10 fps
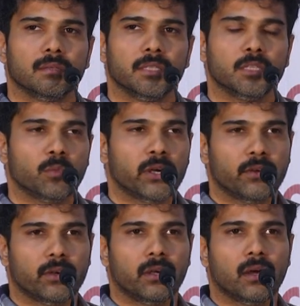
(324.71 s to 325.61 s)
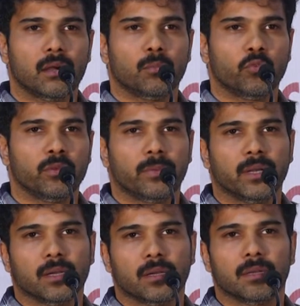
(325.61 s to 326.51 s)
இதுக்கு முன்னாடி அவர் டான் மூவி
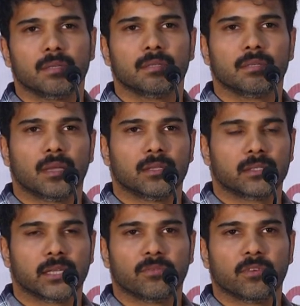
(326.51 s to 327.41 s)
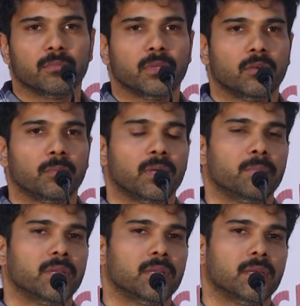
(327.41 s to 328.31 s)
பண்ணியிருக்காரு செகண்ட் ஃபிலிம் என்னோட படம்
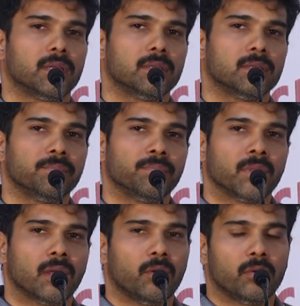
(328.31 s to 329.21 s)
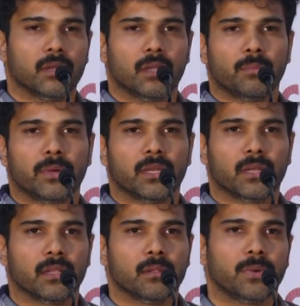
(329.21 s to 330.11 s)
பண்ணியிருக்காரு அவர் நல்லா
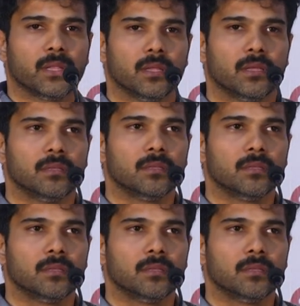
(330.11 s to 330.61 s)
பண்ணியிருக்காரு அந்த படத்தில்